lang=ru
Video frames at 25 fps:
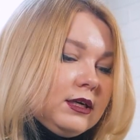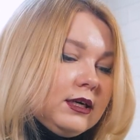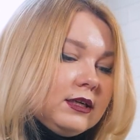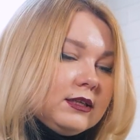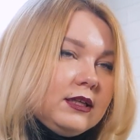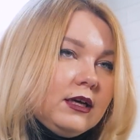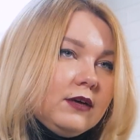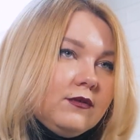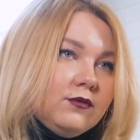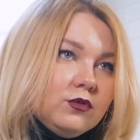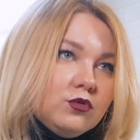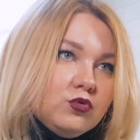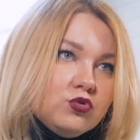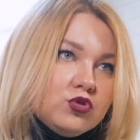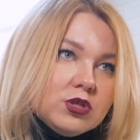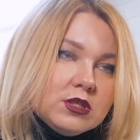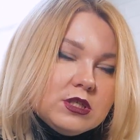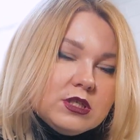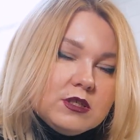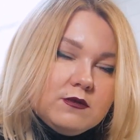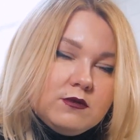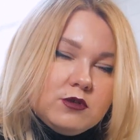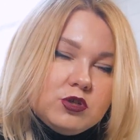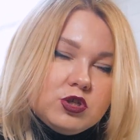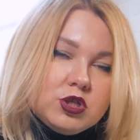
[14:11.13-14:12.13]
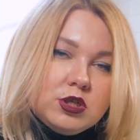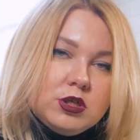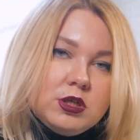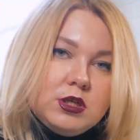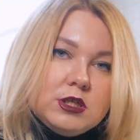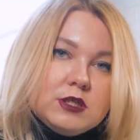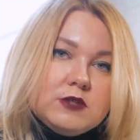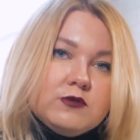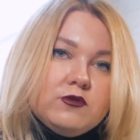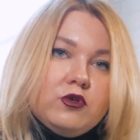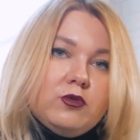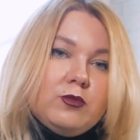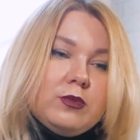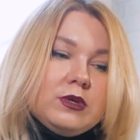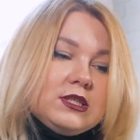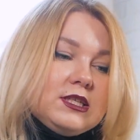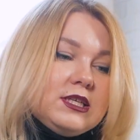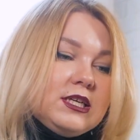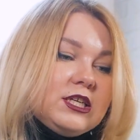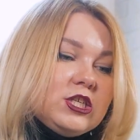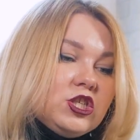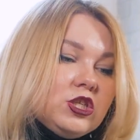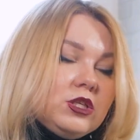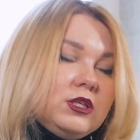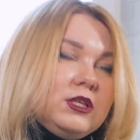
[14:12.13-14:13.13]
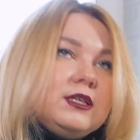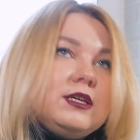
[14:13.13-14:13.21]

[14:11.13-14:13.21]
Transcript: когда вы уже завершили свой массаж,